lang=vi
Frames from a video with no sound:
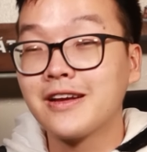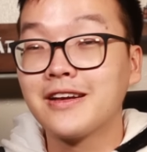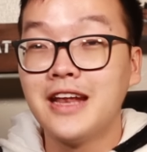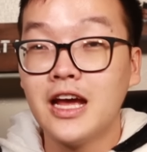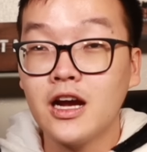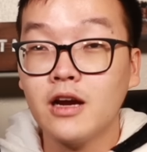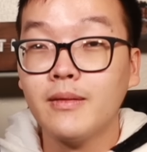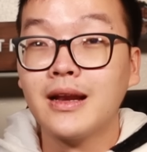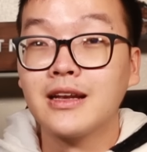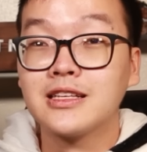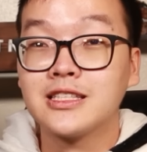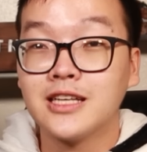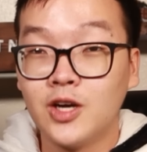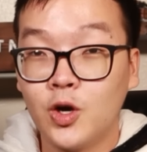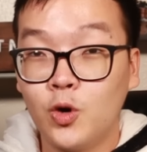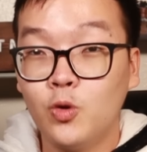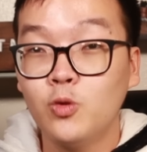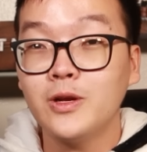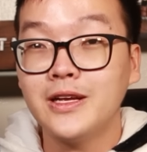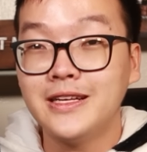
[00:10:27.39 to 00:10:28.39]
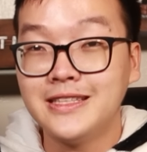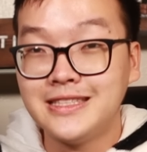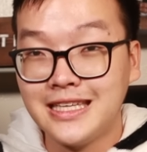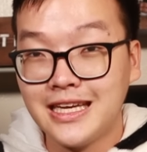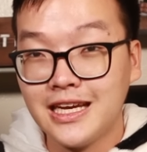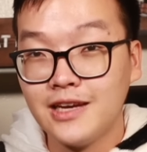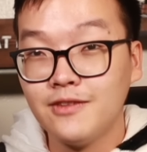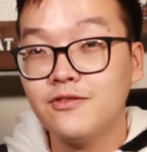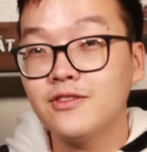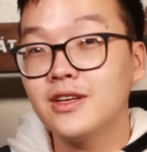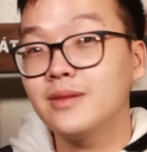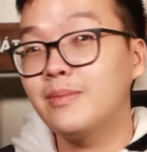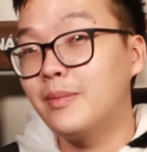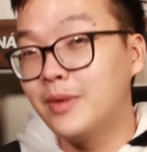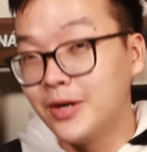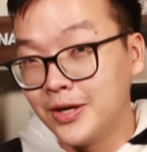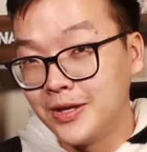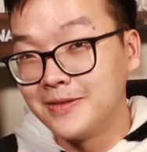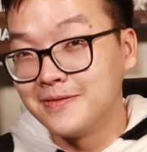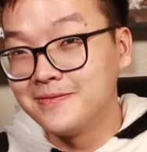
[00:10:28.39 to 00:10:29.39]
nếu các bạn sở hữu ETF
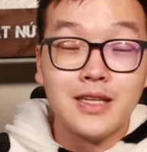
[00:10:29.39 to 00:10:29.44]
Vin30.